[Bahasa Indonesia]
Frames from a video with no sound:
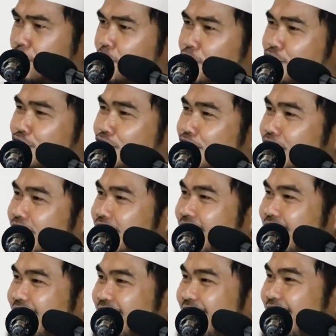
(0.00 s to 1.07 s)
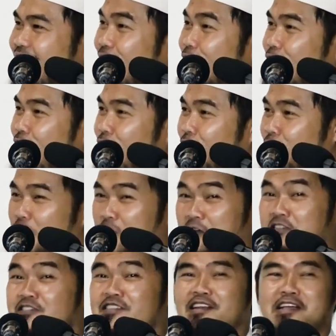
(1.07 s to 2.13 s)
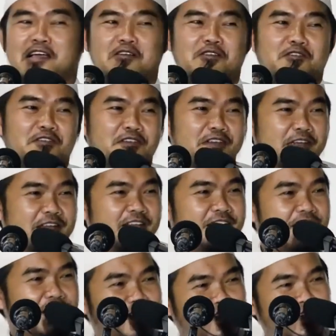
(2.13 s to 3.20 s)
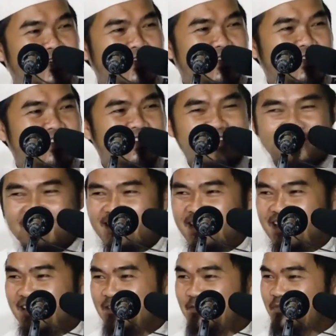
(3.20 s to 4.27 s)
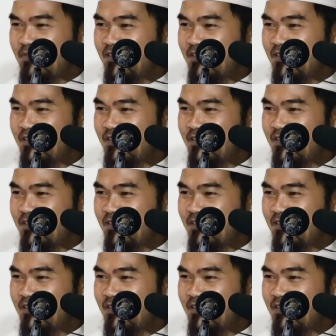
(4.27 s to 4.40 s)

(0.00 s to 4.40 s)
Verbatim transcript: terus? Gitu ya, dia kesel kalau ya